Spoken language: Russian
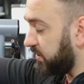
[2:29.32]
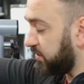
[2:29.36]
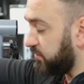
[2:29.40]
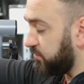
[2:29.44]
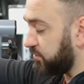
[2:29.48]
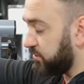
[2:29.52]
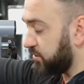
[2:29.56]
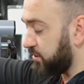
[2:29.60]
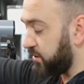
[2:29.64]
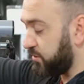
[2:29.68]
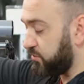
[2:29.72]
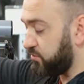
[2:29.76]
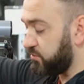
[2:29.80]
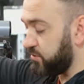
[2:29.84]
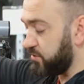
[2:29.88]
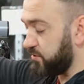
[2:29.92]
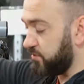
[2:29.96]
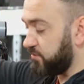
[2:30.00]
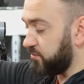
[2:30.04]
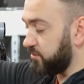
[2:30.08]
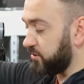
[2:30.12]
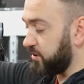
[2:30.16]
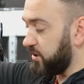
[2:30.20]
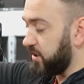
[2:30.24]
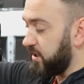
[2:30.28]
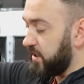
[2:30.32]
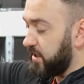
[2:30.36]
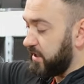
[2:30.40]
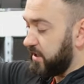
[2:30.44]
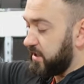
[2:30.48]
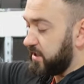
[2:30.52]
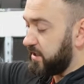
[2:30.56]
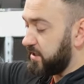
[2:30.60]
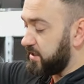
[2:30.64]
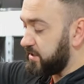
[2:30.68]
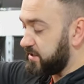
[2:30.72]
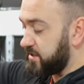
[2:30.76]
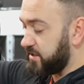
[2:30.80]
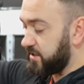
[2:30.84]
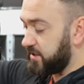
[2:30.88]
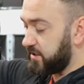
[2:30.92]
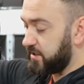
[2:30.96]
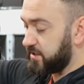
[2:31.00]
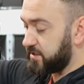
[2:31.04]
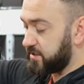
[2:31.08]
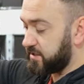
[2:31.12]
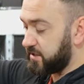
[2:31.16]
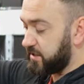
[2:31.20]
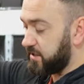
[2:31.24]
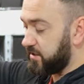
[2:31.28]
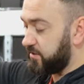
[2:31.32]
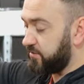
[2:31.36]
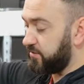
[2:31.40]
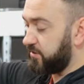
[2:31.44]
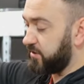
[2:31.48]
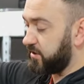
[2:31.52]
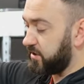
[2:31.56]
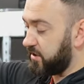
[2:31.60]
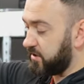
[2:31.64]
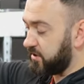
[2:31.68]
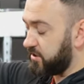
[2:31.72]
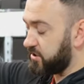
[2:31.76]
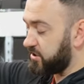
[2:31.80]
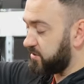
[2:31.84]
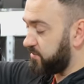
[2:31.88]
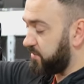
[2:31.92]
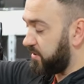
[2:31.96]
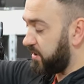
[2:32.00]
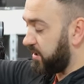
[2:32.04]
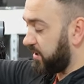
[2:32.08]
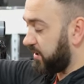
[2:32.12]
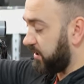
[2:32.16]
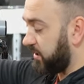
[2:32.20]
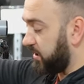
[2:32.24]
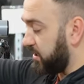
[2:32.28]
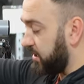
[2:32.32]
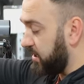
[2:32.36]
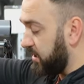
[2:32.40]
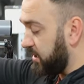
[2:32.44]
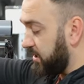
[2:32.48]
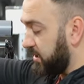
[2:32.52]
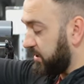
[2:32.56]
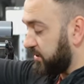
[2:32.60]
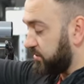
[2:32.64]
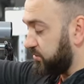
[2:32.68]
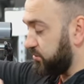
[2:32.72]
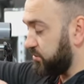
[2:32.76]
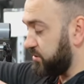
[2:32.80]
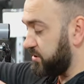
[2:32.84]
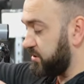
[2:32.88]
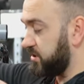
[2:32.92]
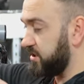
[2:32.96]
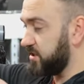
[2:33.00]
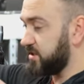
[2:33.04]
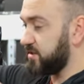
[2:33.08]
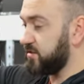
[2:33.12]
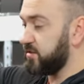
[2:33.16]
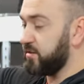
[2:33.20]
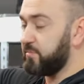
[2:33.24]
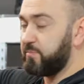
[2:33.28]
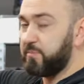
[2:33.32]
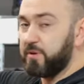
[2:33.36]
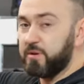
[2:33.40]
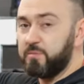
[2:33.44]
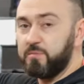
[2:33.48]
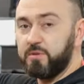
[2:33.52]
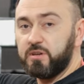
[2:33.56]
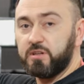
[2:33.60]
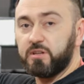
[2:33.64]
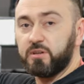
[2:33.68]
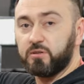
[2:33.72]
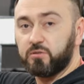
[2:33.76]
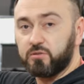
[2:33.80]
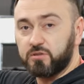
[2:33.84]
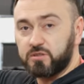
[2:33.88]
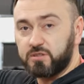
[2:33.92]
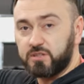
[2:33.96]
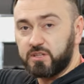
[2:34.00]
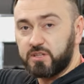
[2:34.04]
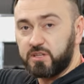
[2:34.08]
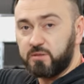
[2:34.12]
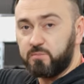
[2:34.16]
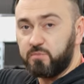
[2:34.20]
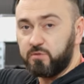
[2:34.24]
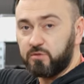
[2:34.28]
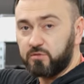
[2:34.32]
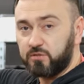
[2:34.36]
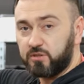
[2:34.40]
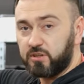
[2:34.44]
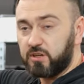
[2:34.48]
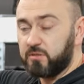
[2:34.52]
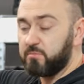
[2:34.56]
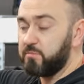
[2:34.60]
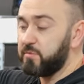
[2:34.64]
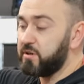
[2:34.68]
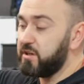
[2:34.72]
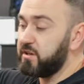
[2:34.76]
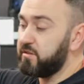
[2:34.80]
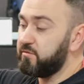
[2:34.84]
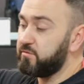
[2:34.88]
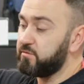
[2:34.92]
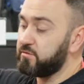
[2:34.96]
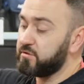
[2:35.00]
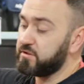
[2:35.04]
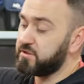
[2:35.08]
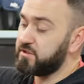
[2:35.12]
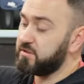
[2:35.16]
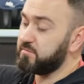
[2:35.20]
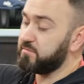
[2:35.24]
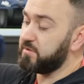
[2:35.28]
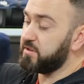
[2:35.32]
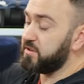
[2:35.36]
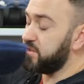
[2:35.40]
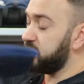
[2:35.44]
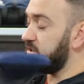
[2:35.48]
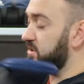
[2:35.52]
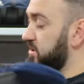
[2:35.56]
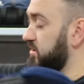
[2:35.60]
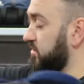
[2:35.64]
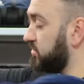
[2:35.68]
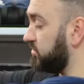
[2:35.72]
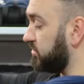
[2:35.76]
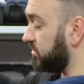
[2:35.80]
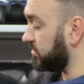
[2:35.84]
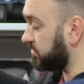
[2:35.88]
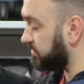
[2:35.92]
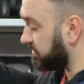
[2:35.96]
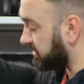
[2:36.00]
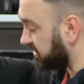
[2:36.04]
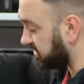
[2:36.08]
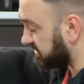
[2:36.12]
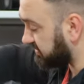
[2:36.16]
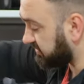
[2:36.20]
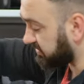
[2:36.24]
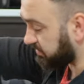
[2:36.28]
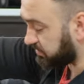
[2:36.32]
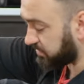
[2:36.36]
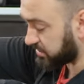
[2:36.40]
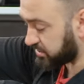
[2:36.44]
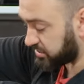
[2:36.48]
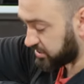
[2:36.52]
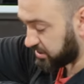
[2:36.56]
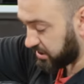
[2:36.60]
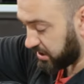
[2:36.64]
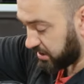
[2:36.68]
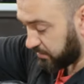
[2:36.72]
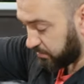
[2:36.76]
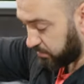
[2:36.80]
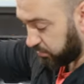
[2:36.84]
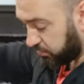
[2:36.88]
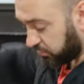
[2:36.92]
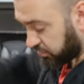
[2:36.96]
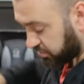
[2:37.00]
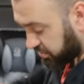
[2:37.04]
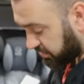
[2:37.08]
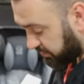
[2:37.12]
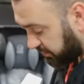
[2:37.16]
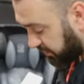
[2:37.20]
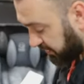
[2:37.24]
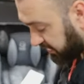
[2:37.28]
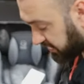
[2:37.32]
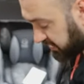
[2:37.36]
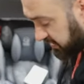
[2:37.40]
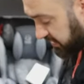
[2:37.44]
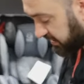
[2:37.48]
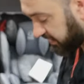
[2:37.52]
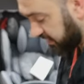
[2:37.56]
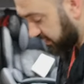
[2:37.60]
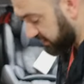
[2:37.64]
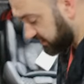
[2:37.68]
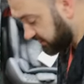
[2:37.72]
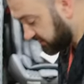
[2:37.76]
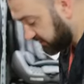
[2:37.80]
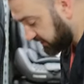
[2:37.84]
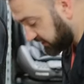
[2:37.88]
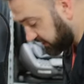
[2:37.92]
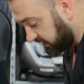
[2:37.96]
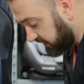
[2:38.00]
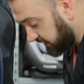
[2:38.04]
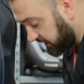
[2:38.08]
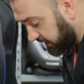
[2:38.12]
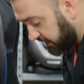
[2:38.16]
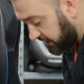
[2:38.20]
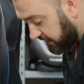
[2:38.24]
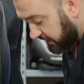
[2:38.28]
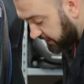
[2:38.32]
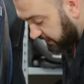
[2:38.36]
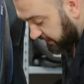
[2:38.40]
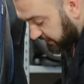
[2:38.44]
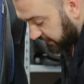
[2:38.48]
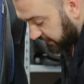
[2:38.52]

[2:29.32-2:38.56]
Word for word: вот такой вот интересный вкладыш мягкий. Ну, естественно, по мере роста ребенка мы его демонтируем, освобождаем больше пространства для